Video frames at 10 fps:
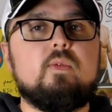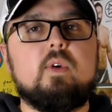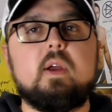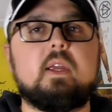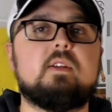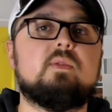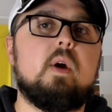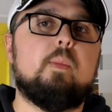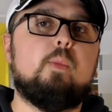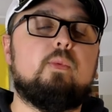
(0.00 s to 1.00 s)
voilà, qu'elle soit
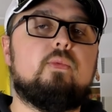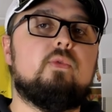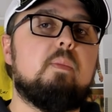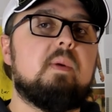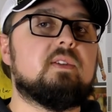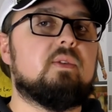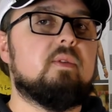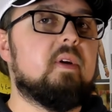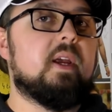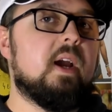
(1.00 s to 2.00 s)
un peu plus fort parce que
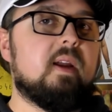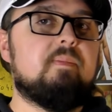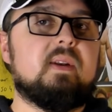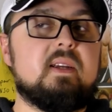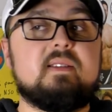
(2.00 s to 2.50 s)
Rhea Replay,